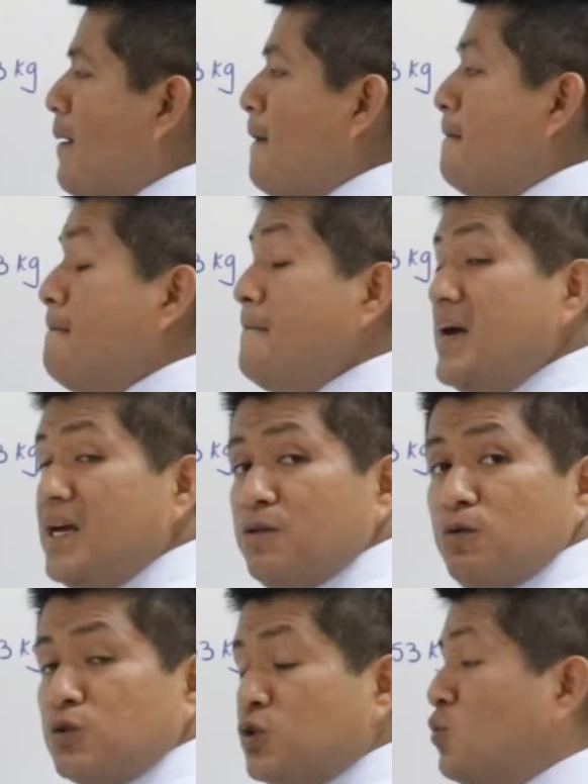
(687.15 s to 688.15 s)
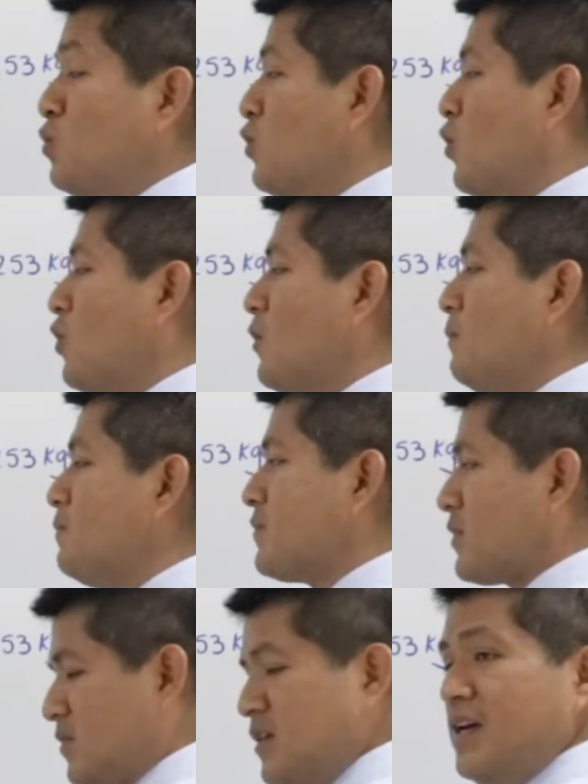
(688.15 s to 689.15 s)
menos
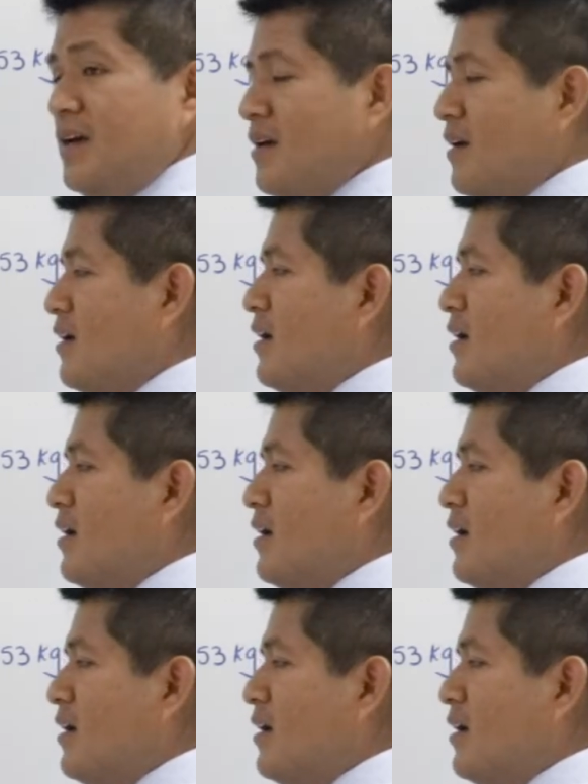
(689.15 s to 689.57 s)
1. ¿Sí?